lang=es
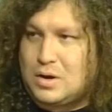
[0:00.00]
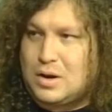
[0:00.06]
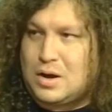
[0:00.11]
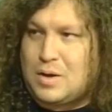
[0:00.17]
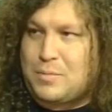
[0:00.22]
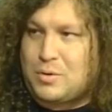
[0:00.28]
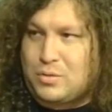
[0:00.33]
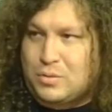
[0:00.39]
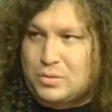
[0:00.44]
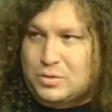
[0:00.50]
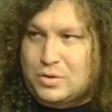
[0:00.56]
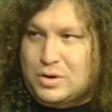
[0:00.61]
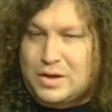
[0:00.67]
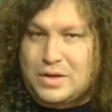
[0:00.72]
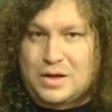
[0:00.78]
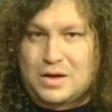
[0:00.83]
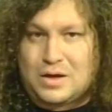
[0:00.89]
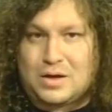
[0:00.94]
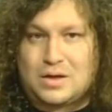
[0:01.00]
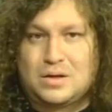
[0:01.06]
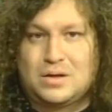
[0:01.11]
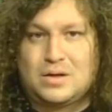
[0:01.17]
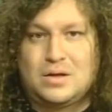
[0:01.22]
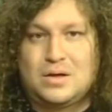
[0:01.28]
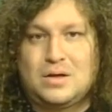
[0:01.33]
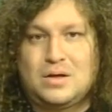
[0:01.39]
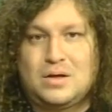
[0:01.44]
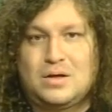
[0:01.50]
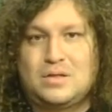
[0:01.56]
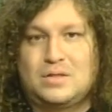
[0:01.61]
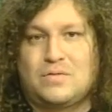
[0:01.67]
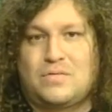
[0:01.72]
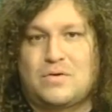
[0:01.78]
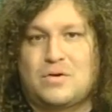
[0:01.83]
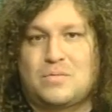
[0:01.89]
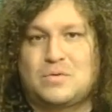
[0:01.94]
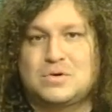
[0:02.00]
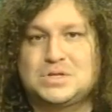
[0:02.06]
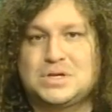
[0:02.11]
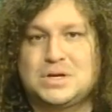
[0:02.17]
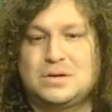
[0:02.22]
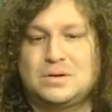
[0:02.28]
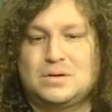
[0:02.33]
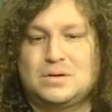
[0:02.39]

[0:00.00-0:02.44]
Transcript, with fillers: la productora de Formosa